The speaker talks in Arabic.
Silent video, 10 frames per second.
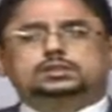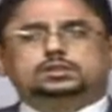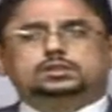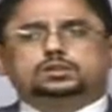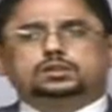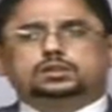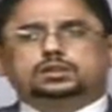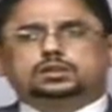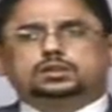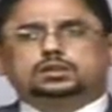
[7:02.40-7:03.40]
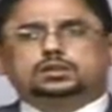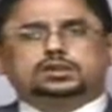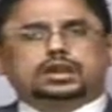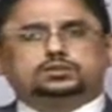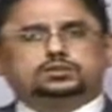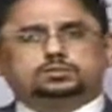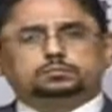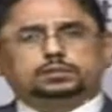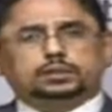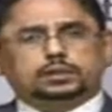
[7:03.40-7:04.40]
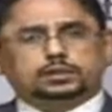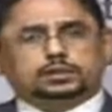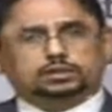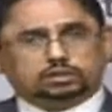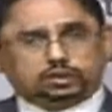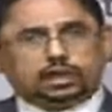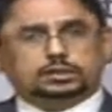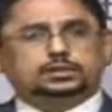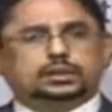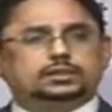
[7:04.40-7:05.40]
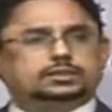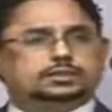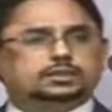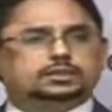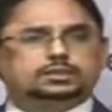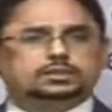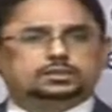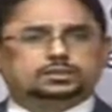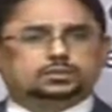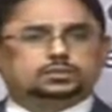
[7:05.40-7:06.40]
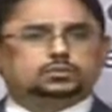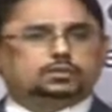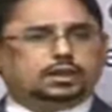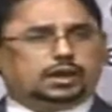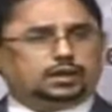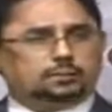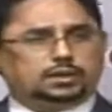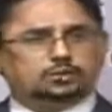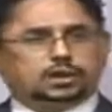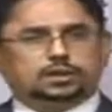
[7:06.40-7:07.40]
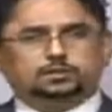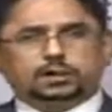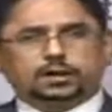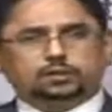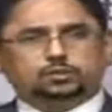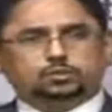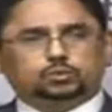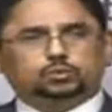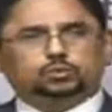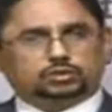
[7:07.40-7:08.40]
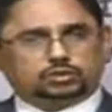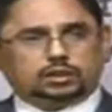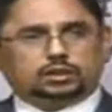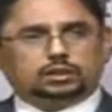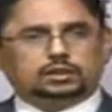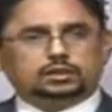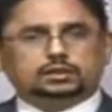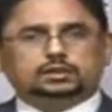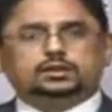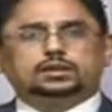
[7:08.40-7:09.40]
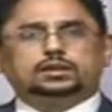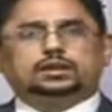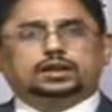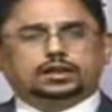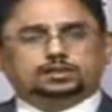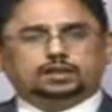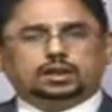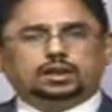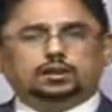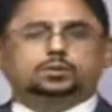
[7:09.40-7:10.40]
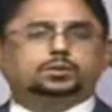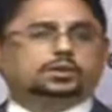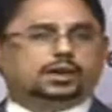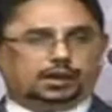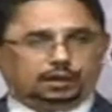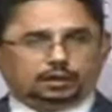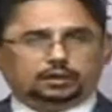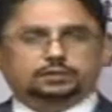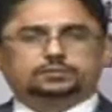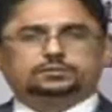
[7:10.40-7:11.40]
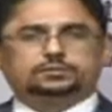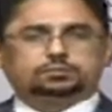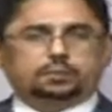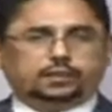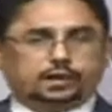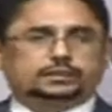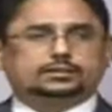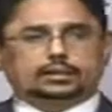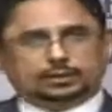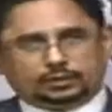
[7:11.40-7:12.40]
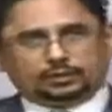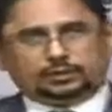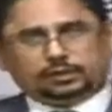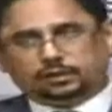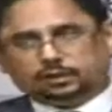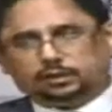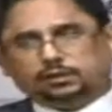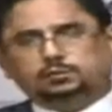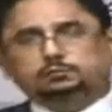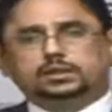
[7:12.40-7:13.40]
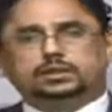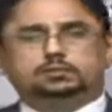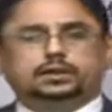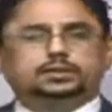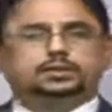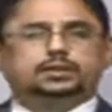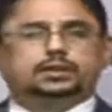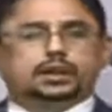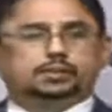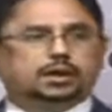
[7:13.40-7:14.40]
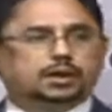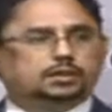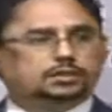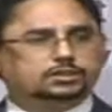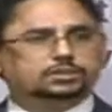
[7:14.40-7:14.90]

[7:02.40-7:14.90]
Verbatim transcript: آه، اللي عندهم هذه الصناعه التقليديه ودائما في هذه المعارض تكون فرصه آه، لعرضها ولبيعها حتى ايضا لبعض بعض الاعمال كيف